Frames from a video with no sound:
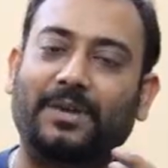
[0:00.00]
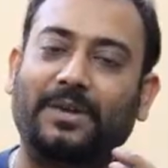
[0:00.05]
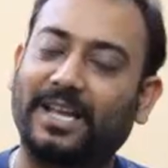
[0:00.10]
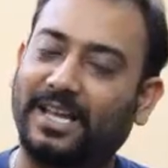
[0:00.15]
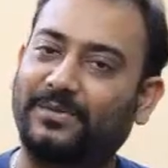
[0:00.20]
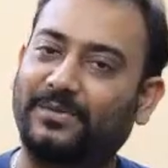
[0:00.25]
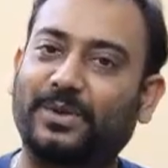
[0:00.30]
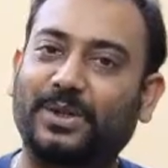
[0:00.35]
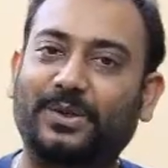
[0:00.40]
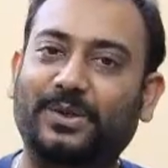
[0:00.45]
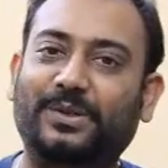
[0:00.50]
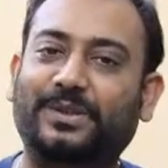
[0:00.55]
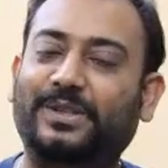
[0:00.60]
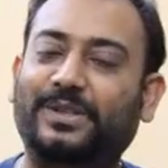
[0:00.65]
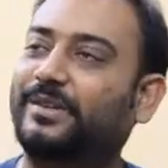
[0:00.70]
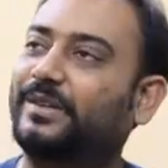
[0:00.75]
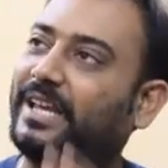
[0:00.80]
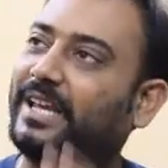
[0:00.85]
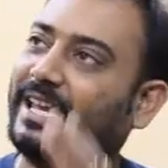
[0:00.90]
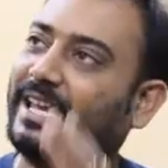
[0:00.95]
আমরা এই
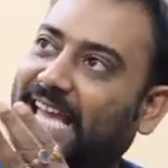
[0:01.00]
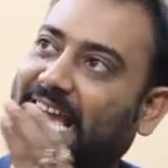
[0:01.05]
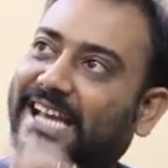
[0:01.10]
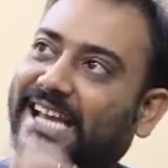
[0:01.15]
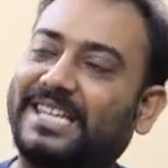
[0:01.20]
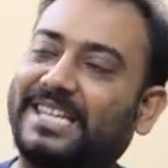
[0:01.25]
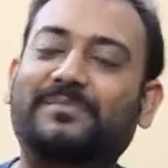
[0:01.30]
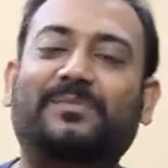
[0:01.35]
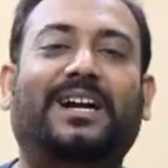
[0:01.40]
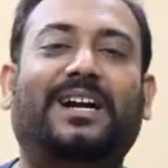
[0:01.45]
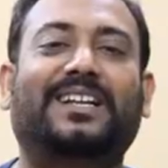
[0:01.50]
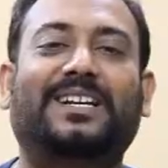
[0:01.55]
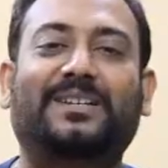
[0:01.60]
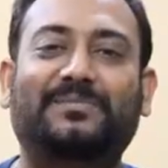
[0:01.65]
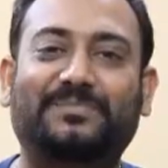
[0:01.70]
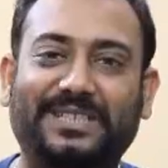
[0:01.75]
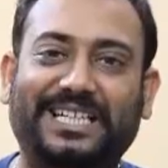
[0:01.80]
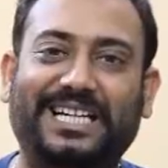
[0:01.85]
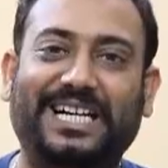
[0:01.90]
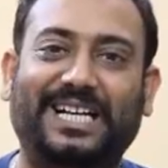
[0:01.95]
ভিডিওতে এই একই
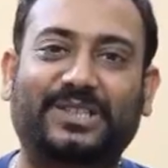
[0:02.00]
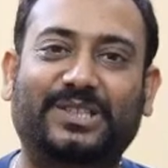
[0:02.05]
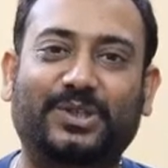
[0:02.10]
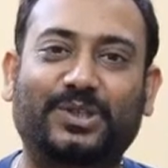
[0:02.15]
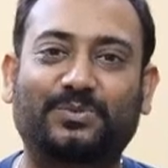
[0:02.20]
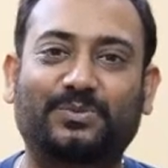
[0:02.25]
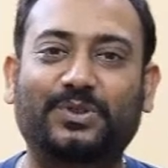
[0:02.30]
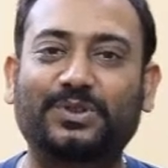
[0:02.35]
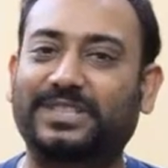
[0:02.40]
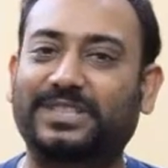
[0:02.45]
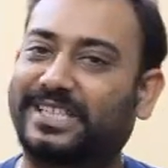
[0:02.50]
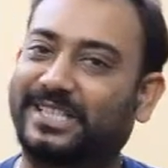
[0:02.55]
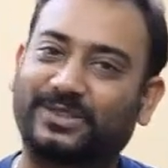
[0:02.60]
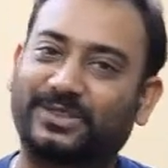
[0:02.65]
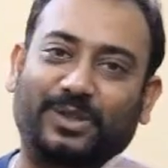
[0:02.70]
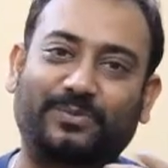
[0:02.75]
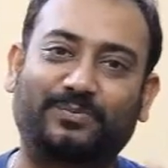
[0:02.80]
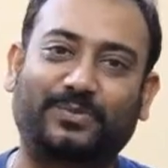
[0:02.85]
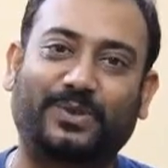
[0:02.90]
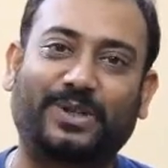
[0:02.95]
মার্কআপ নিয়ে কাজ করব যেটা
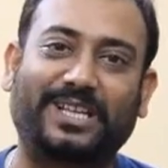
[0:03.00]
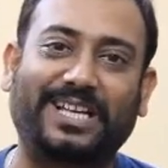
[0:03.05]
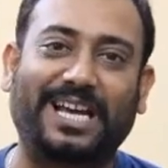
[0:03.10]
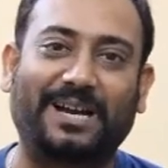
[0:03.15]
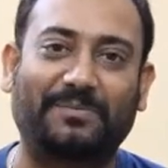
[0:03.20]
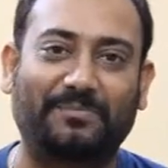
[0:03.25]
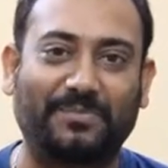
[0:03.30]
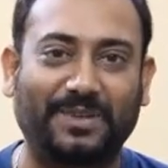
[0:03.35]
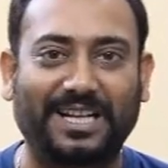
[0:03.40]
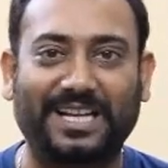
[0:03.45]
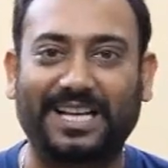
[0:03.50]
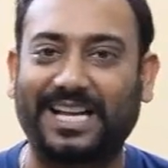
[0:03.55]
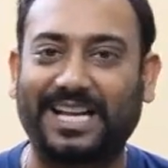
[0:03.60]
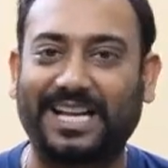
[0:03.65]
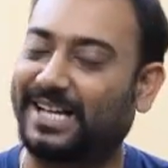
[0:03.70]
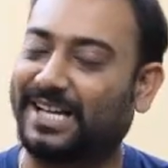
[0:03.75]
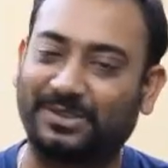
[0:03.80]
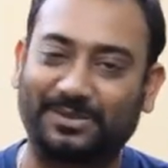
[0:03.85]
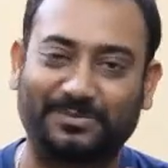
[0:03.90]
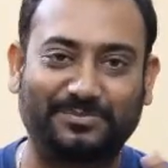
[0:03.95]
সম্পর্কে আপনারা
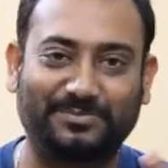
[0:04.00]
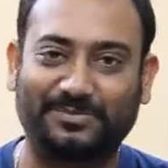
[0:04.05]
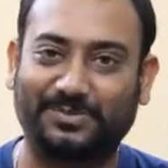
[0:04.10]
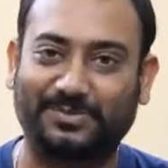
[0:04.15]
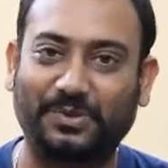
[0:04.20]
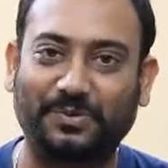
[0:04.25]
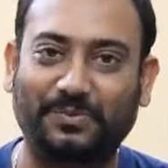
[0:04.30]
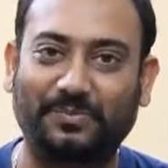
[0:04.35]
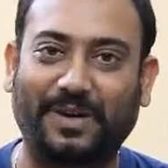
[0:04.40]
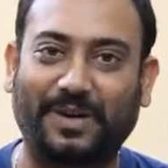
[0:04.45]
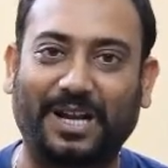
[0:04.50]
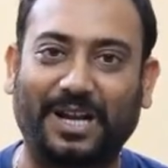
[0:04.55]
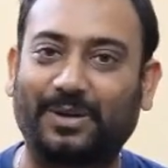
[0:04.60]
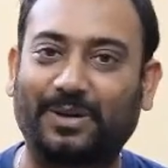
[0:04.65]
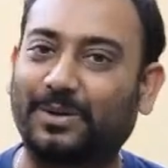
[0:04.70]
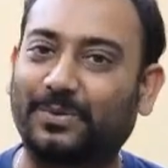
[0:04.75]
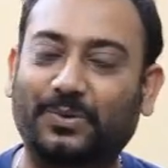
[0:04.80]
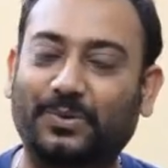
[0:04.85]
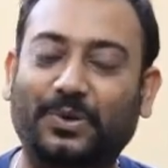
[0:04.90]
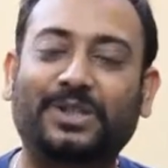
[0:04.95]
একদম খুব
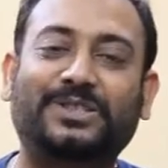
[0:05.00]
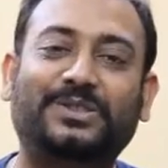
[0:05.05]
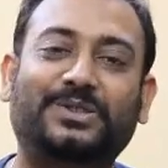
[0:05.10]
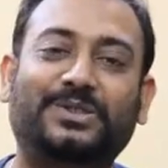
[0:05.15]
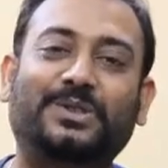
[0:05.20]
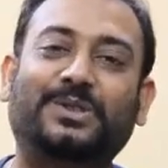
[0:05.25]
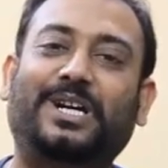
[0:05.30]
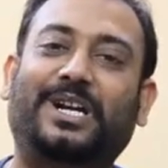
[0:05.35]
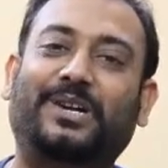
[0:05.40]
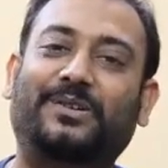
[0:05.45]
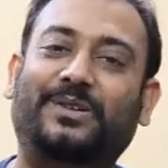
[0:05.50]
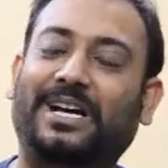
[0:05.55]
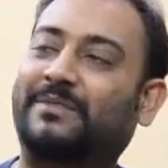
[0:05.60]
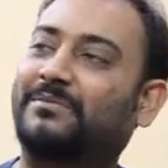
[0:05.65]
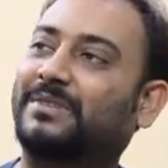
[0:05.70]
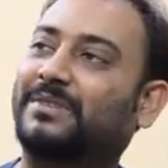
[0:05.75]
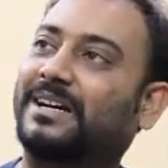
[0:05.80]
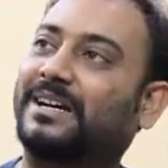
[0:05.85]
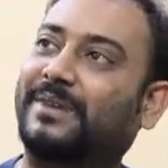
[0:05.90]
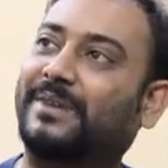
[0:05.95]
ভালোভাবে পরিচিত কারণ
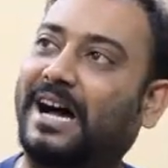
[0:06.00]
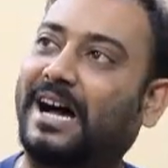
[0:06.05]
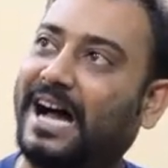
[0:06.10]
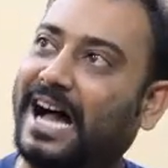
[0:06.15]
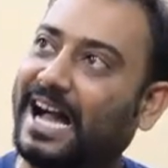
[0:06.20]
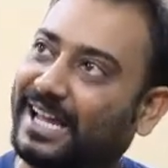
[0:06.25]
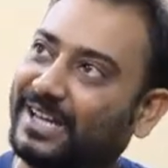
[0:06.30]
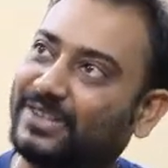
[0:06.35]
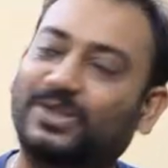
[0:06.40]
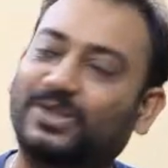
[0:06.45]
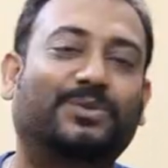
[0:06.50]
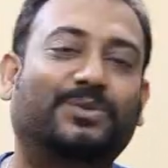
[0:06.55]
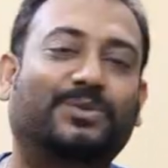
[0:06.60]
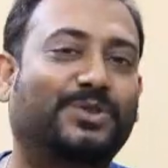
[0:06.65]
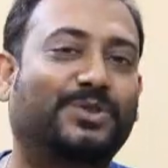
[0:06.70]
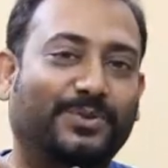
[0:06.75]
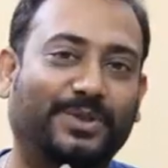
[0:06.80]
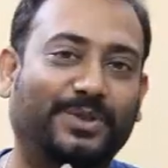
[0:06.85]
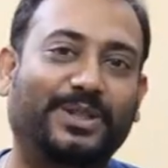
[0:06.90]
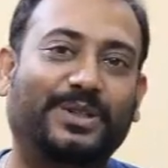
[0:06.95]
আমরা আগের
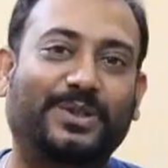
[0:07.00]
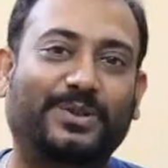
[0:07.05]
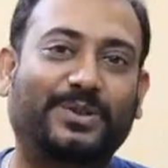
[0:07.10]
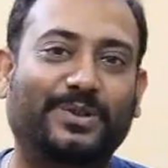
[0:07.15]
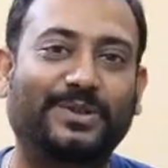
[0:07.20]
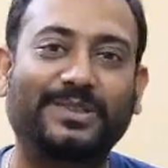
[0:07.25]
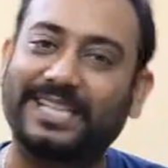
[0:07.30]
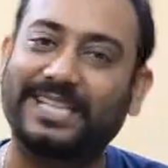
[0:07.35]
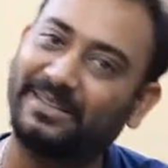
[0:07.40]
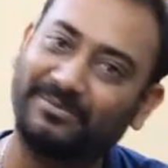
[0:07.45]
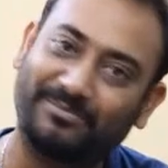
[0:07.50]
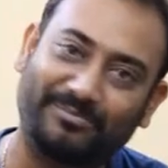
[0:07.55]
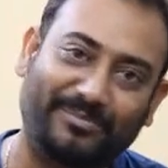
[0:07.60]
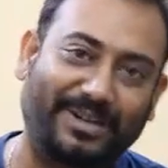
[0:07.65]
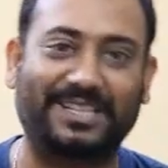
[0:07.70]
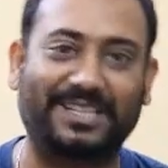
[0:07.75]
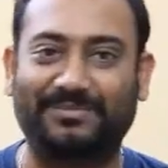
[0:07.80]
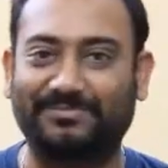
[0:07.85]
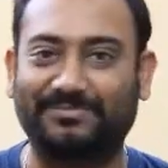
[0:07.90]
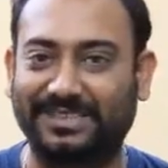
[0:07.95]
সমস্ত ভিডিওগুলি এই
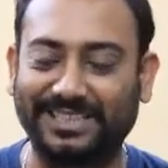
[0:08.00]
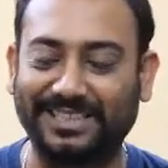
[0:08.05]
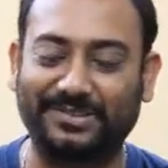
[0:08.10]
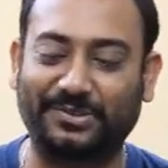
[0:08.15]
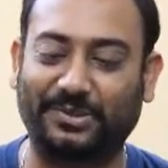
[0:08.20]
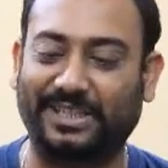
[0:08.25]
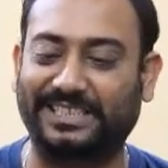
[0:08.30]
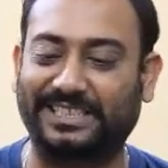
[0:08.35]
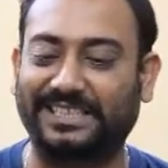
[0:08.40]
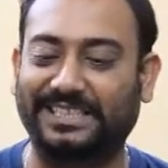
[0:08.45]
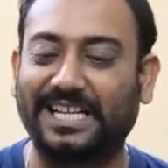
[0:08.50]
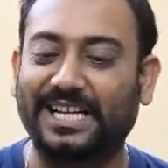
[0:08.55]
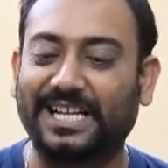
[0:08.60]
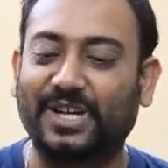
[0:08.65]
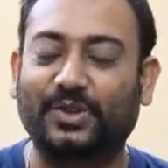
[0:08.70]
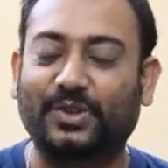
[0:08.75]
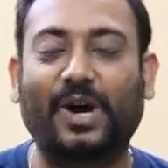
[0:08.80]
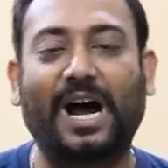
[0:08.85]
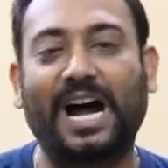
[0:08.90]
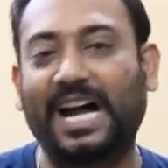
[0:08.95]
মার্কআপ নিয়েই করেছি
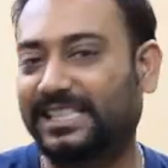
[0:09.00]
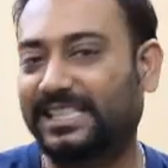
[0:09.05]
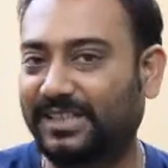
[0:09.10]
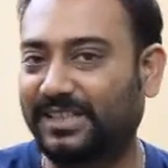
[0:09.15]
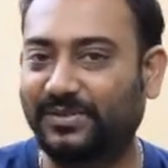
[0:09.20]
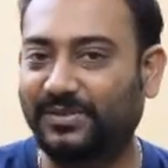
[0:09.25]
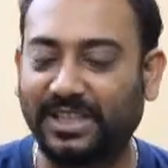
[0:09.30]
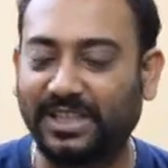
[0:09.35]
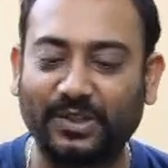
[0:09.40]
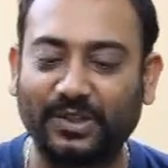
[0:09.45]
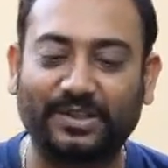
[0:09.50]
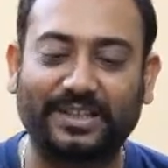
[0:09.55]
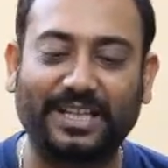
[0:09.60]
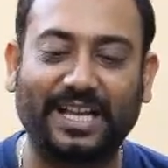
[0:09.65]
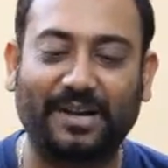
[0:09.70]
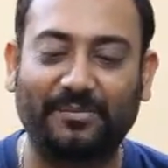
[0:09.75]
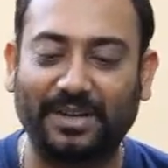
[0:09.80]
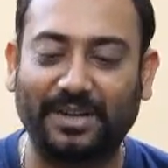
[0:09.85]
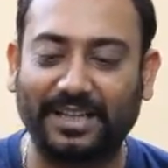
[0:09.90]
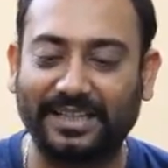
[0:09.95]
তো আজকের
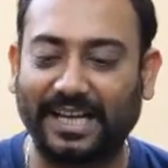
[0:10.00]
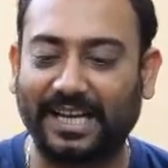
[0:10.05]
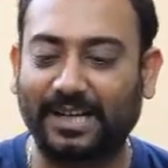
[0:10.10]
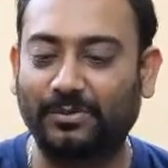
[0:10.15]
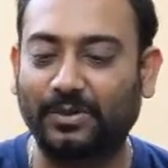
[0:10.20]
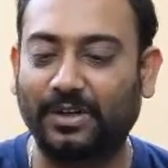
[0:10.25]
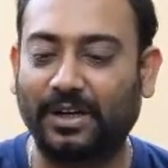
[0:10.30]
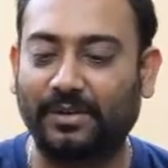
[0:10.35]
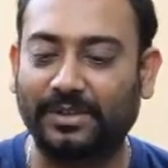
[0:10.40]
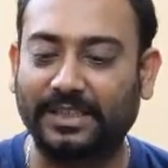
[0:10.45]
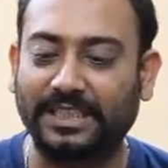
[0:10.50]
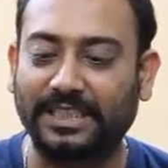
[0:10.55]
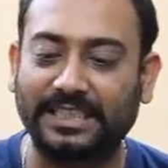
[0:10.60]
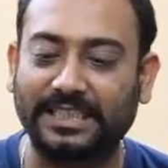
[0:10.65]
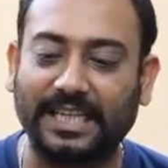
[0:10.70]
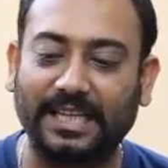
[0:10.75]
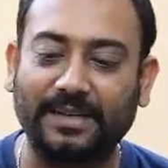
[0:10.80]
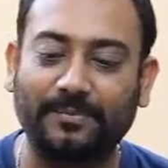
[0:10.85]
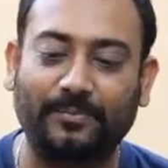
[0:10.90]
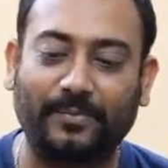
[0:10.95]
ভিডিওতে আমরা দেখাবো আমাদের
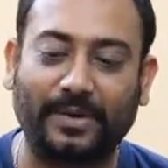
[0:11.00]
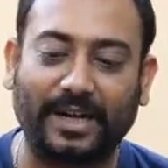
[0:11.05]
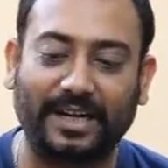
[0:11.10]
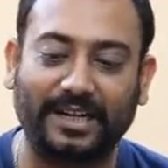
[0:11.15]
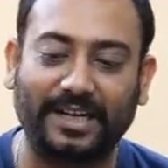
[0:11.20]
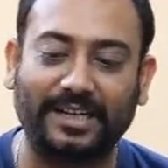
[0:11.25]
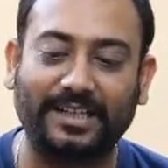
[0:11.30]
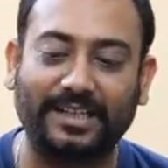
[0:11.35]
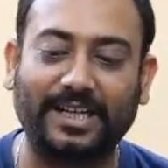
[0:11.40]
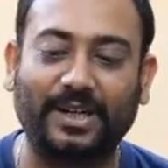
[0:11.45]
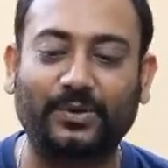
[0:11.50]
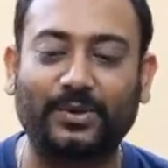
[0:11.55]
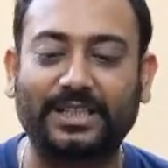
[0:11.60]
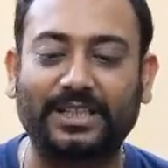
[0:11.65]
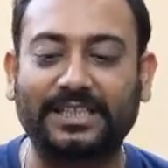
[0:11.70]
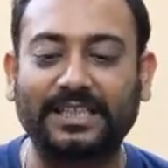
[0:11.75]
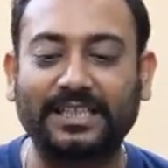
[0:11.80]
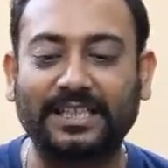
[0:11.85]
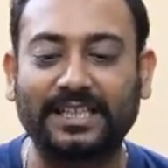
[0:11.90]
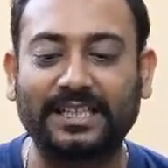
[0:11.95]
যে এই বাটনটা
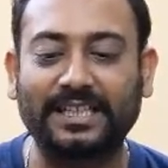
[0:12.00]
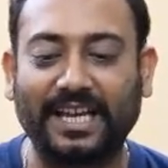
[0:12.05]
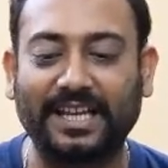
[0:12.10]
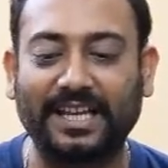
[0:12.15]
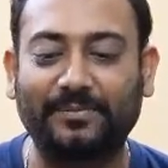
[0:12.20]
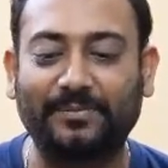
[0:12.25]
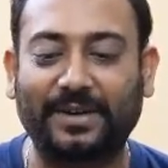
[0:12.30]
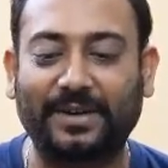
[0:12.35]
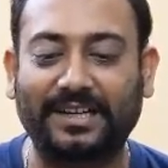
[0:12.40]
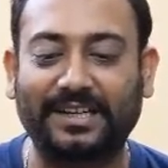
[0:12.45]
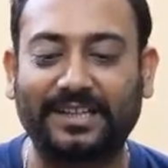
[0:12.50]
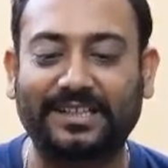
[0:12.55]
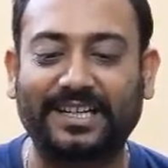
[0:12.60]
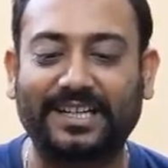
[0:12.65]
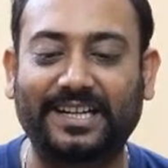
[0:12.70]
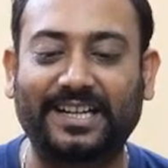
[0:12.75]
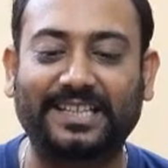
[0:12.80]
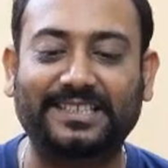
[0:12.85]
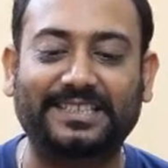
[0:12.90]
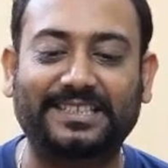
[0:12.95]
রয়েছে এই
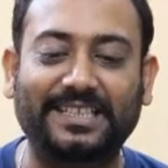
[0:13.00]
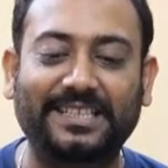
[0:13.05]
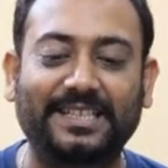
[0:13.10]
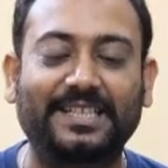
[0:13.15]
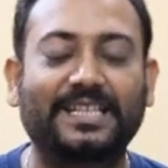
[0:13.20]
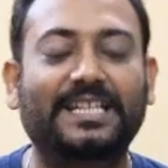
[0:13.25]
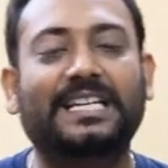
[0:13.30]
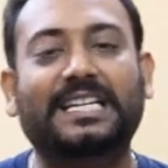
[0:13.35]
বাটনটা আজকে